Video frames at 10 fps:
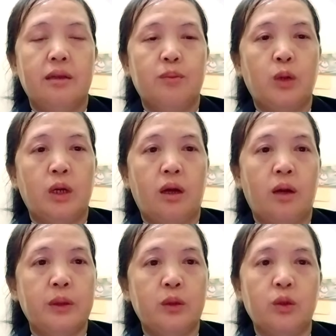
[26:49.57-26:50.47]
mua
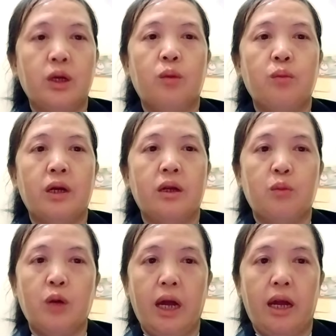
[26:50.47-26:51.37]
ở bên thủ nhau không lo nó
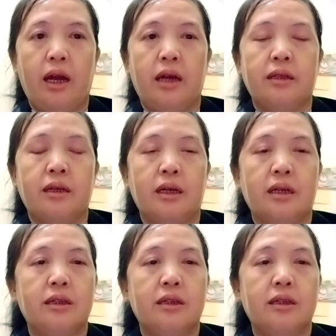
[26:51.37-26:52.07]
mua hà hải thì